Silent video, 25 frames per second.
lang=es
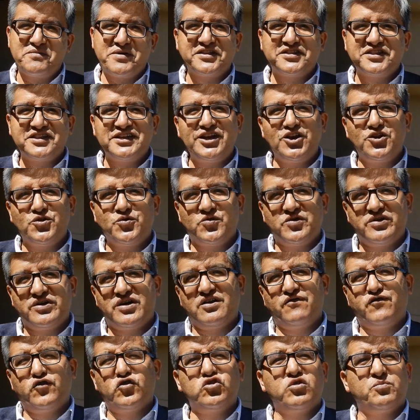debatirlo
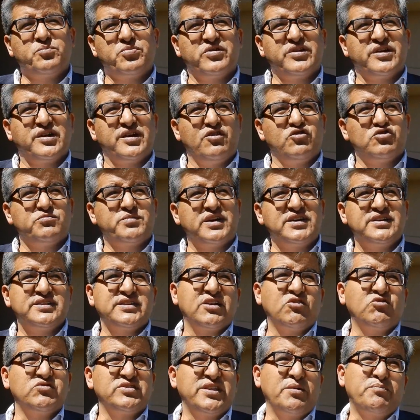al fondo porque los
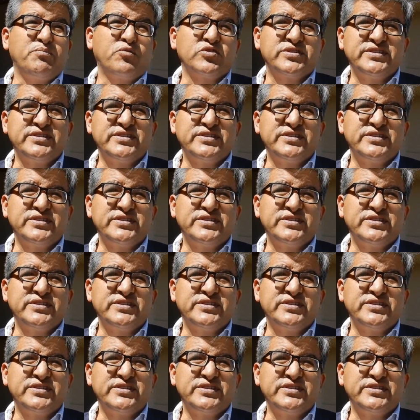magistrados de